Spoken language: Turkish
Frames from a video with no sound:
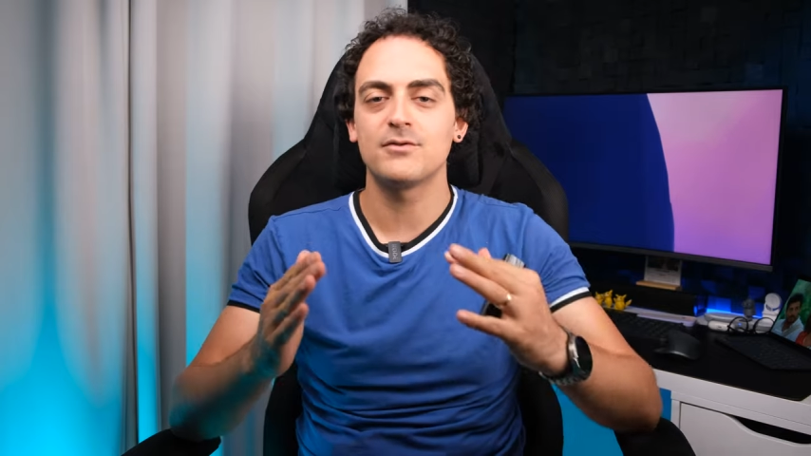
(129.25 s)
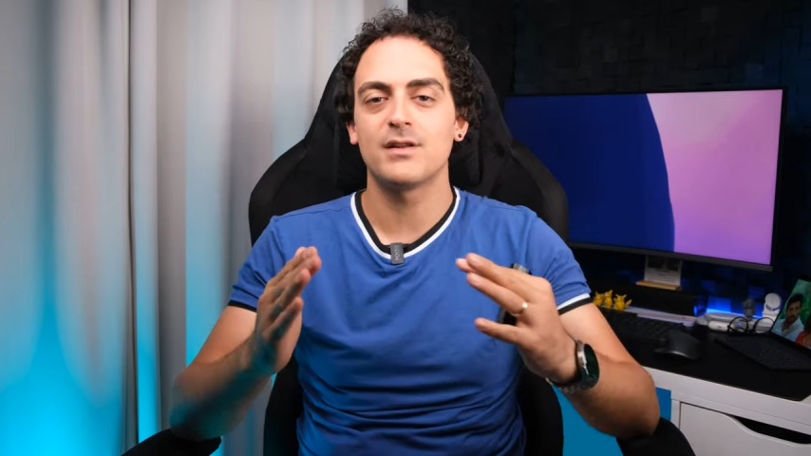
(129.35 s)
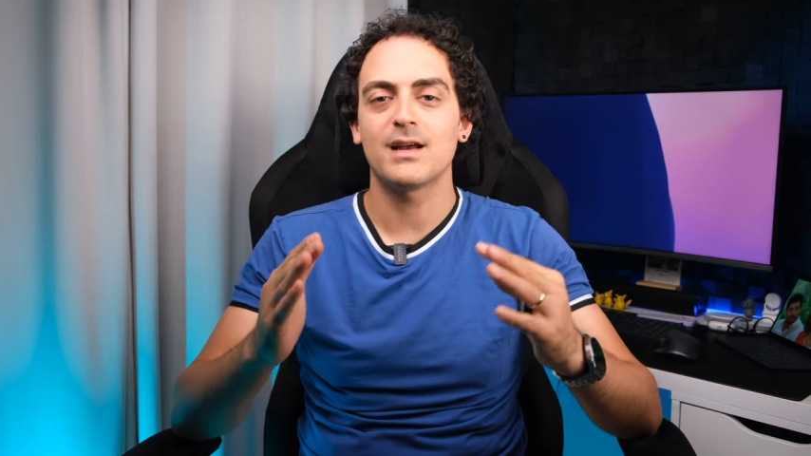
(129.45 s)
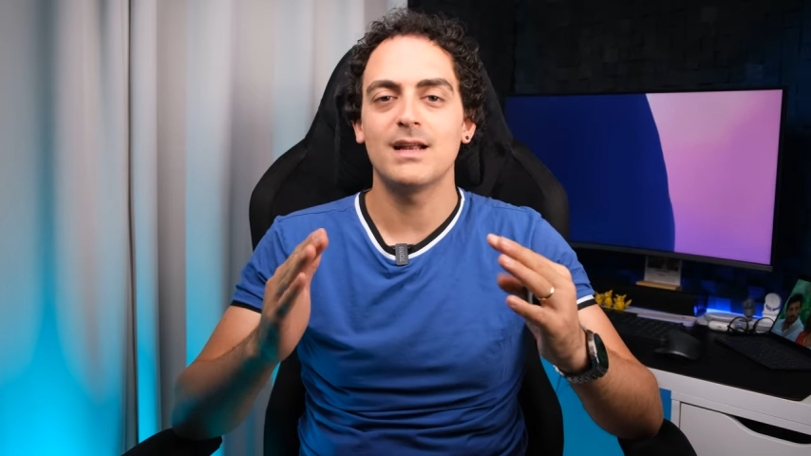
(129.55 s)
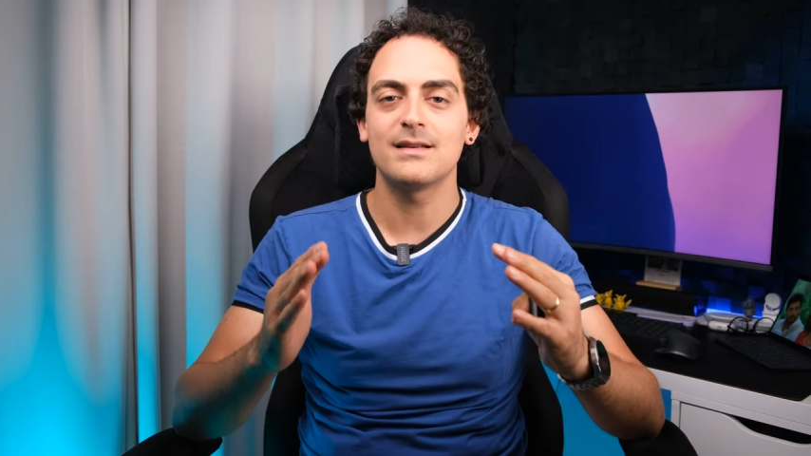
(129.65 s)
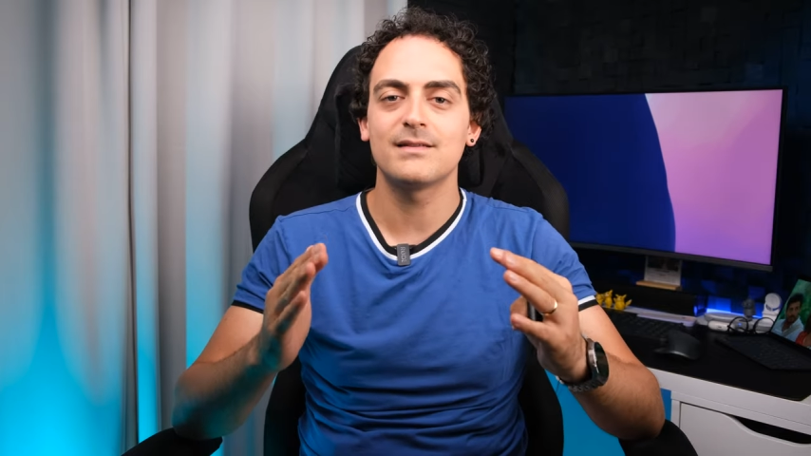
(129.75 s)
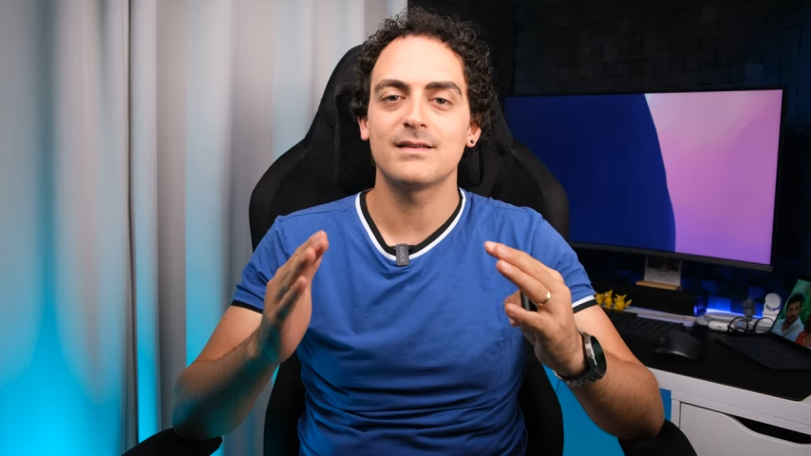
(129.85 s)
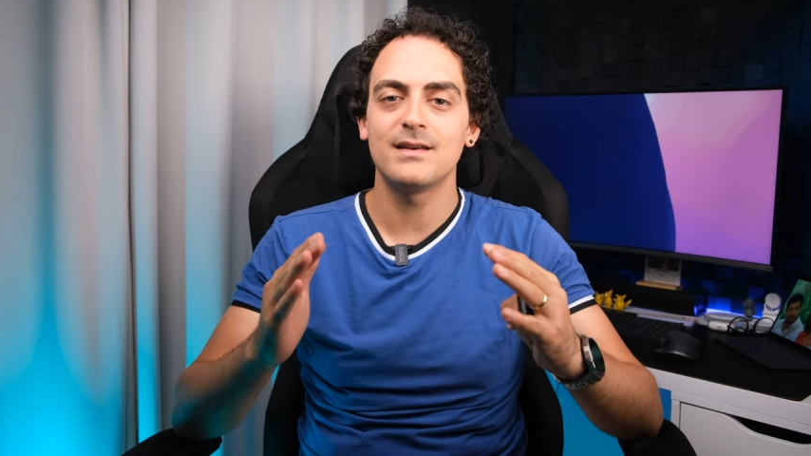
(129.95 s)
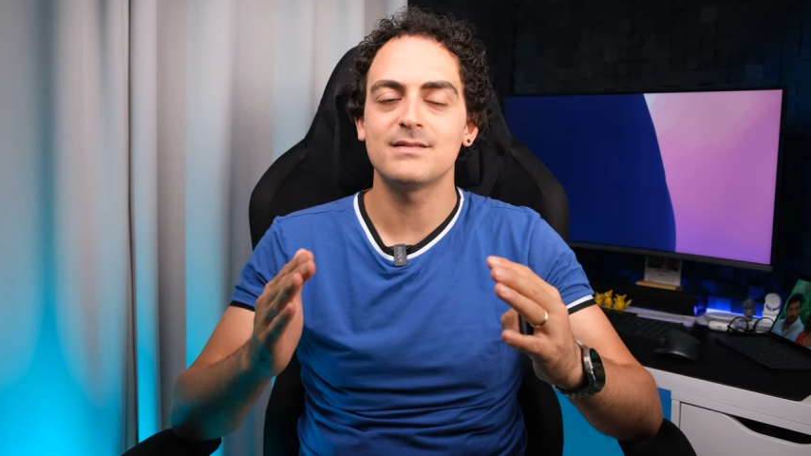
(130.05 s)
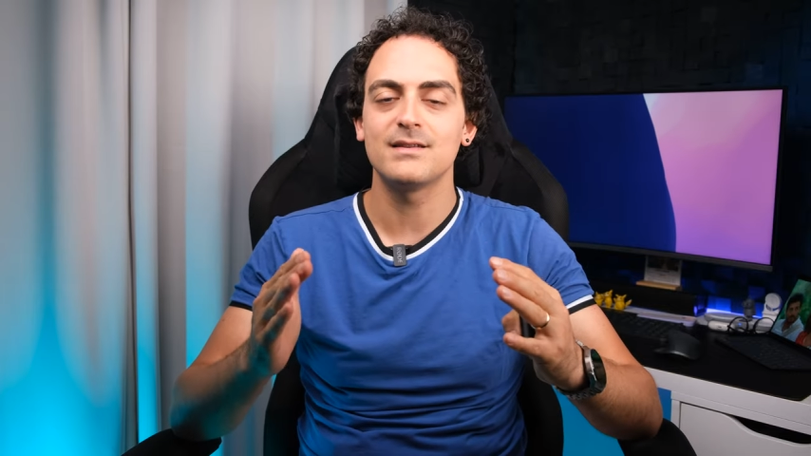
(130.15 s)
olarak
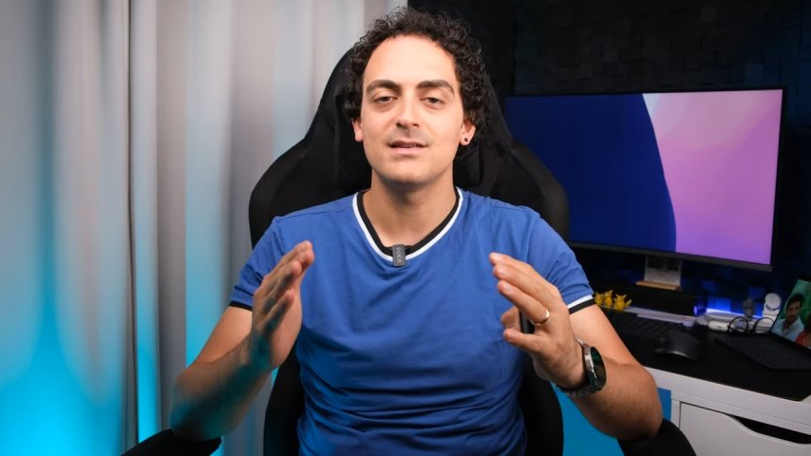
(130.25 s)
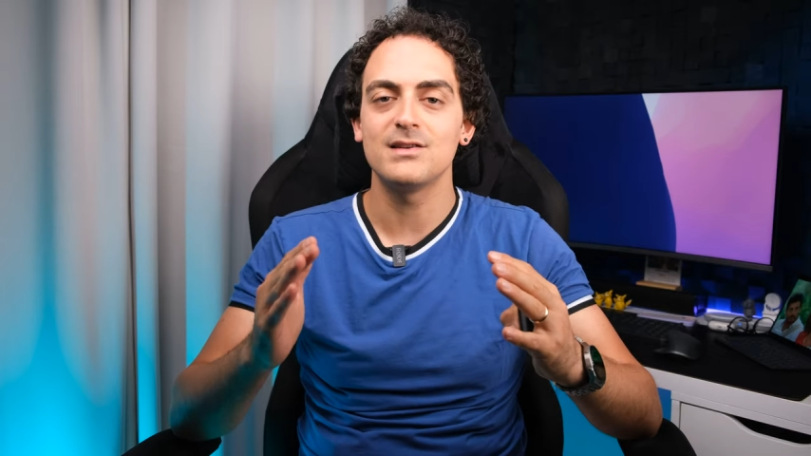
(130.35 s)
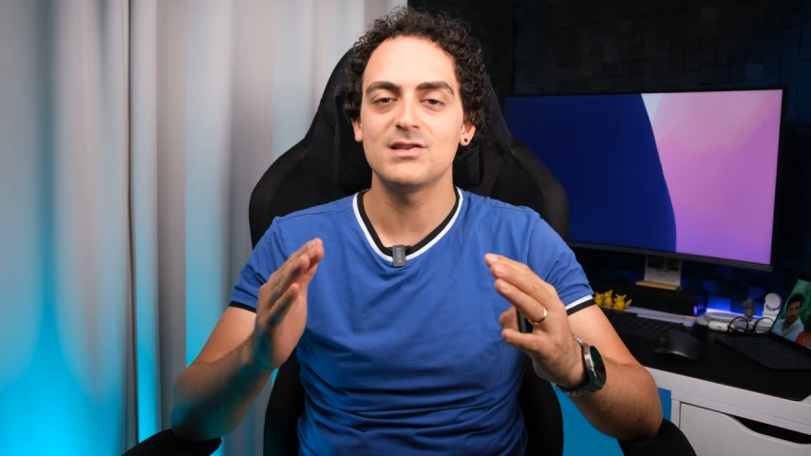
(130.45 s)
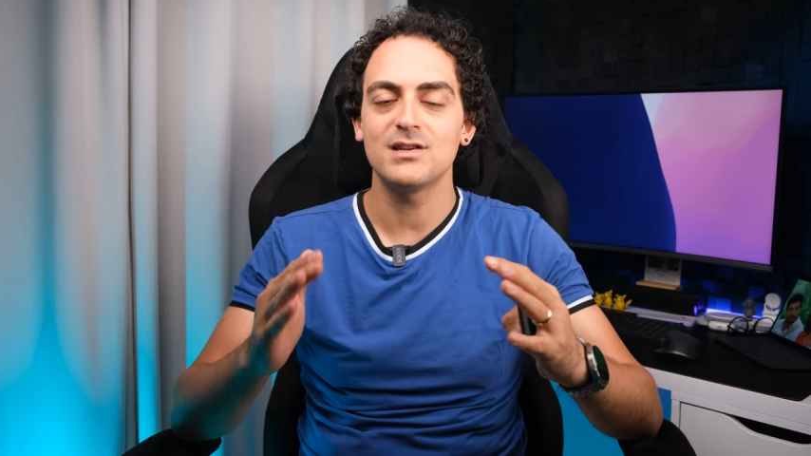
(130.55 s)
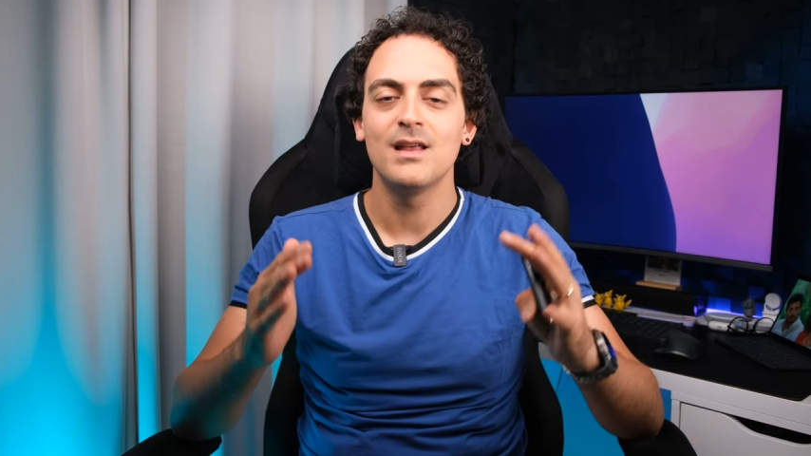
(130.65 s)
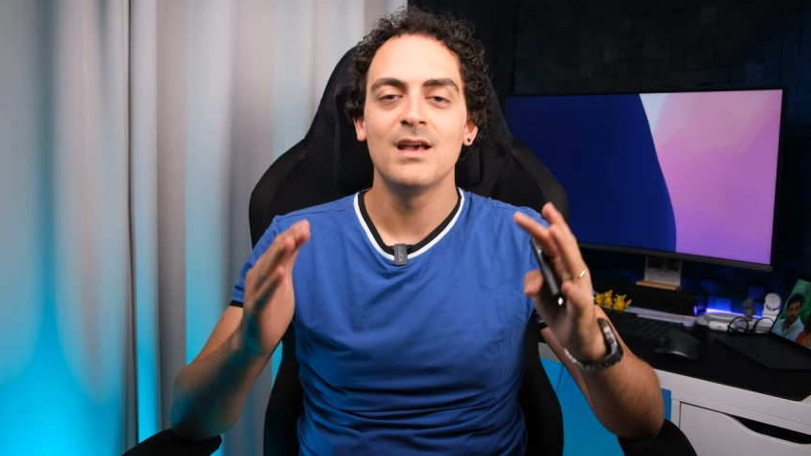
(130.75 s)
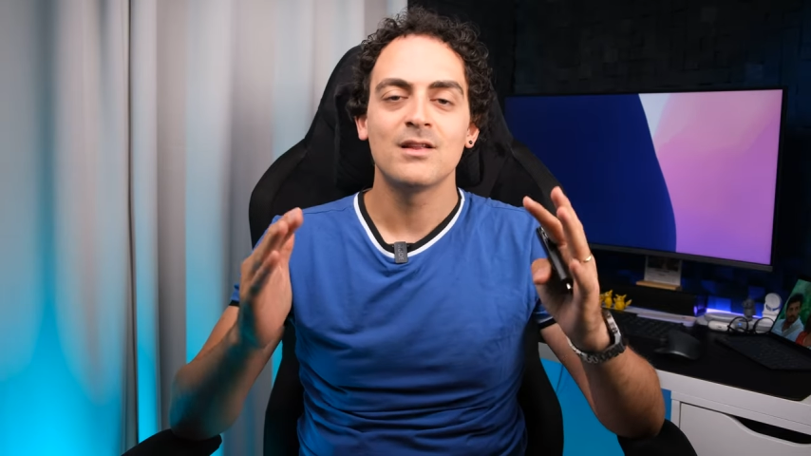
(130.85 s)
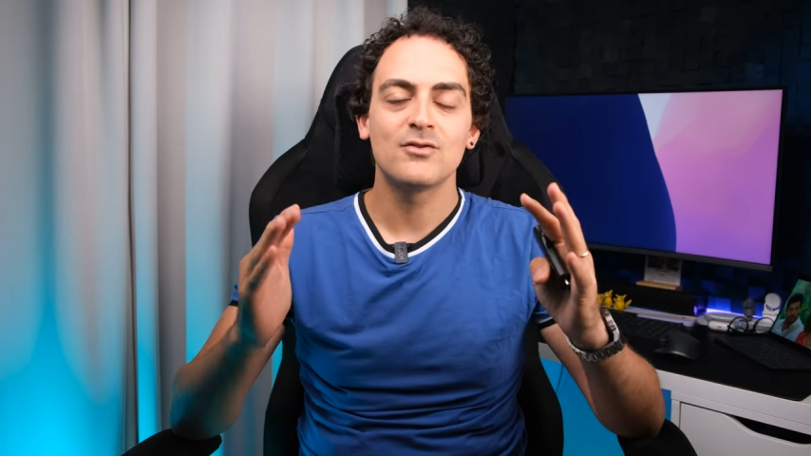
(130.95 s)
elektrik kesildiği için.